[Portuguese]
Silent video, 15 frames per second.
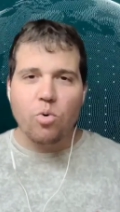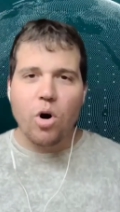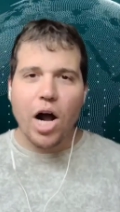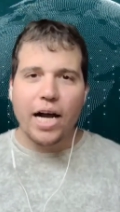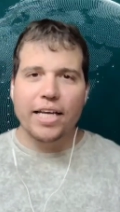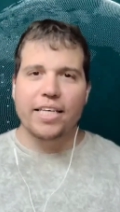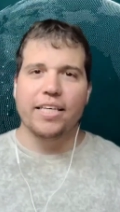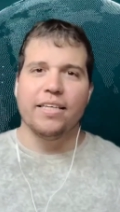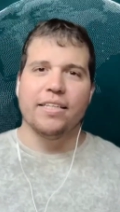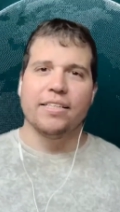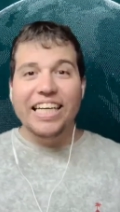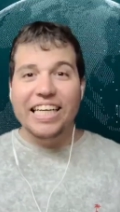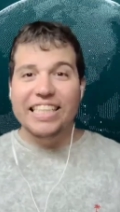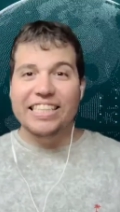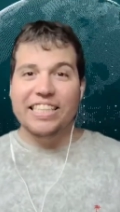Rock.
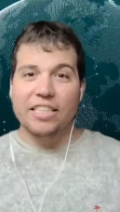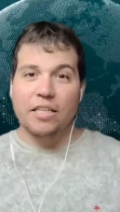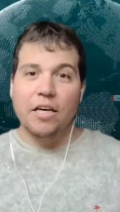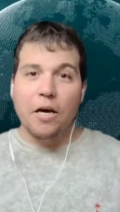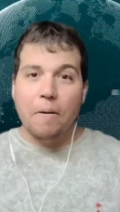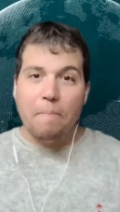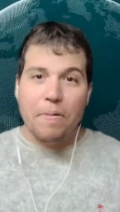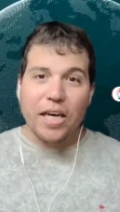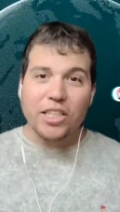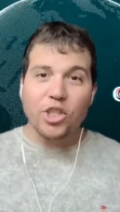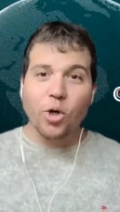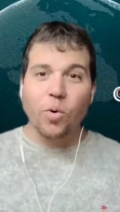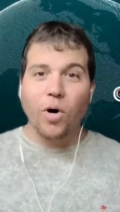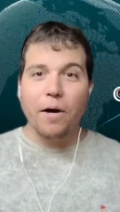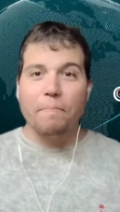Crise.
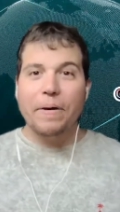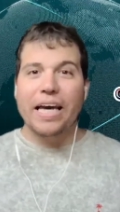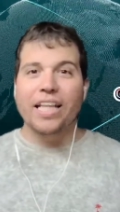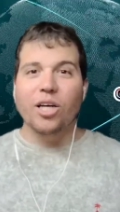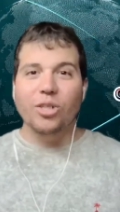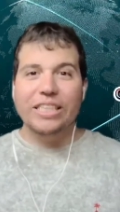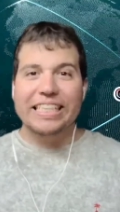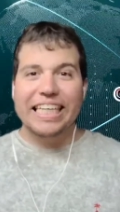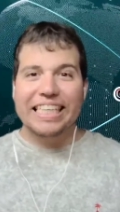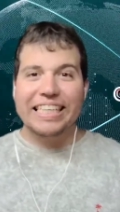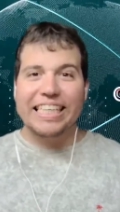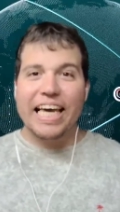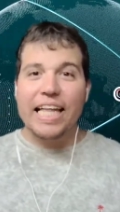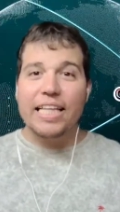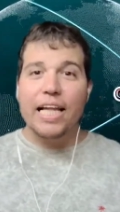Bitcoin perdeu
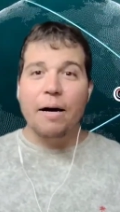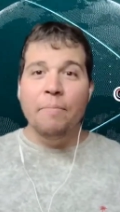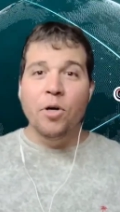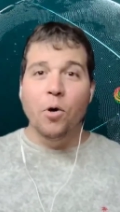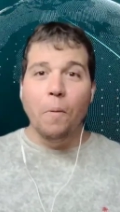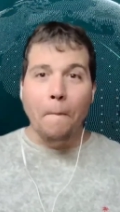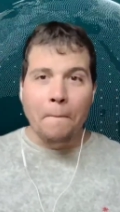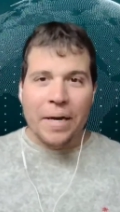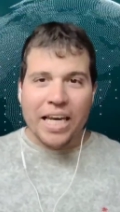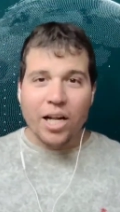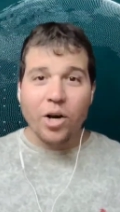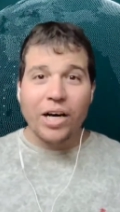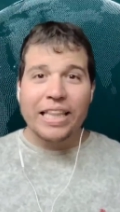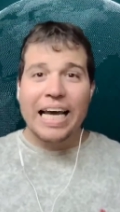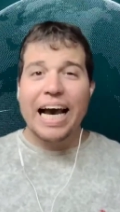70 mil
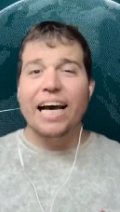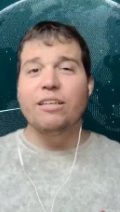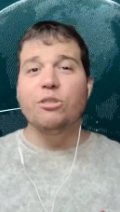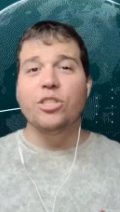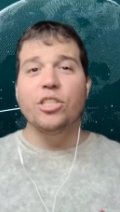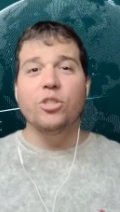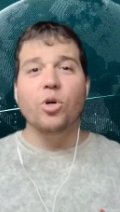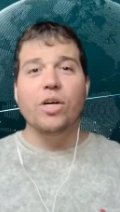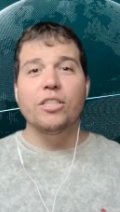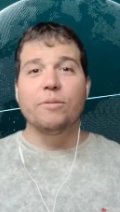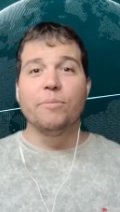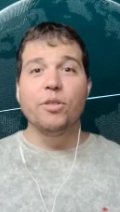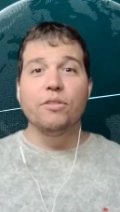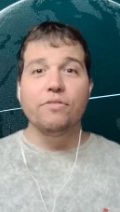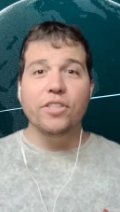milionários em
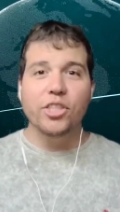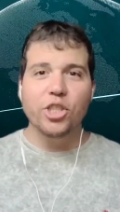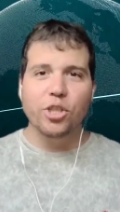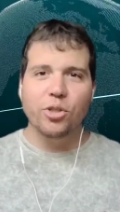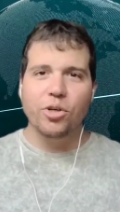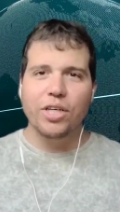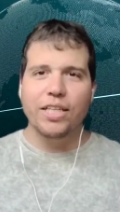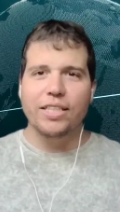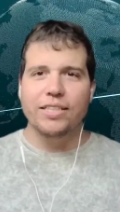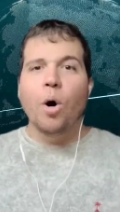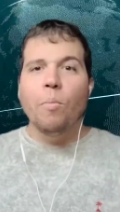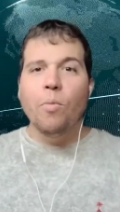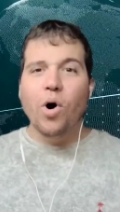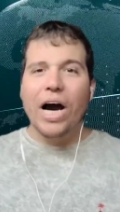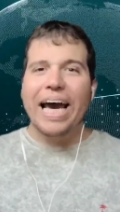
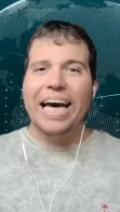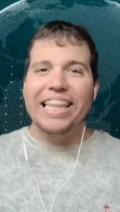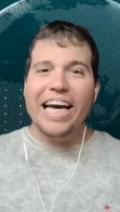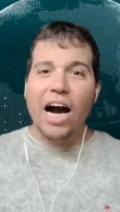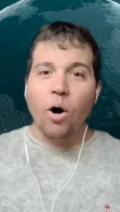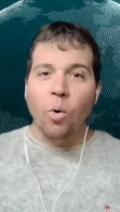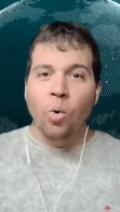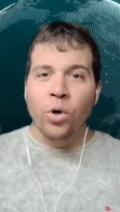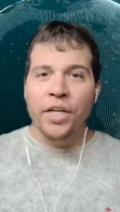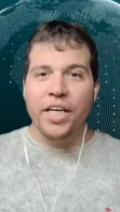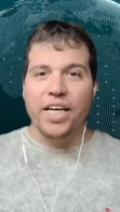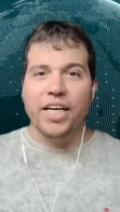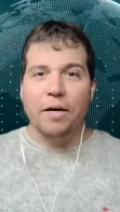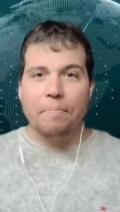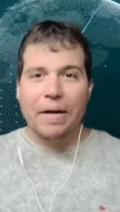2022. Moeda
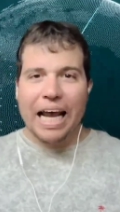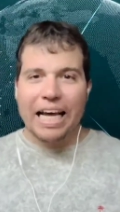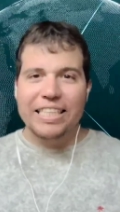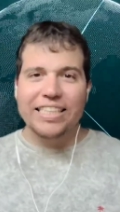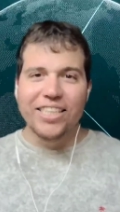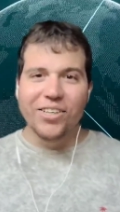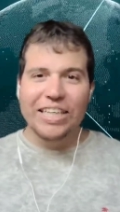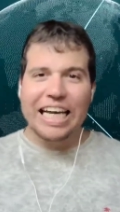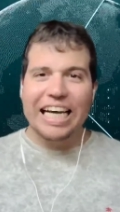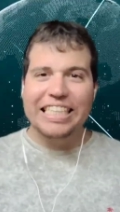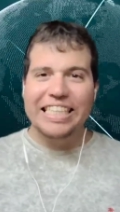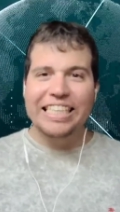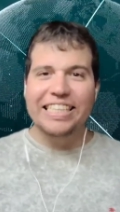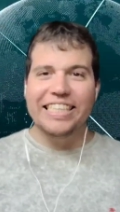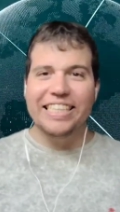única, Brasil e
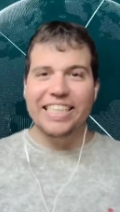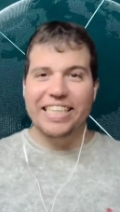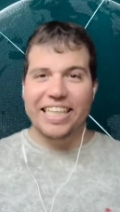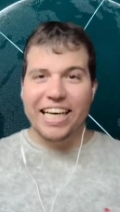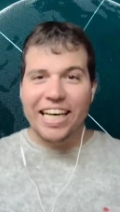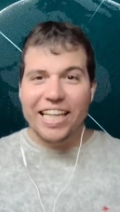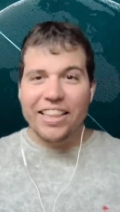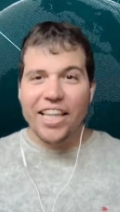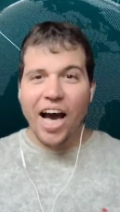Argentina.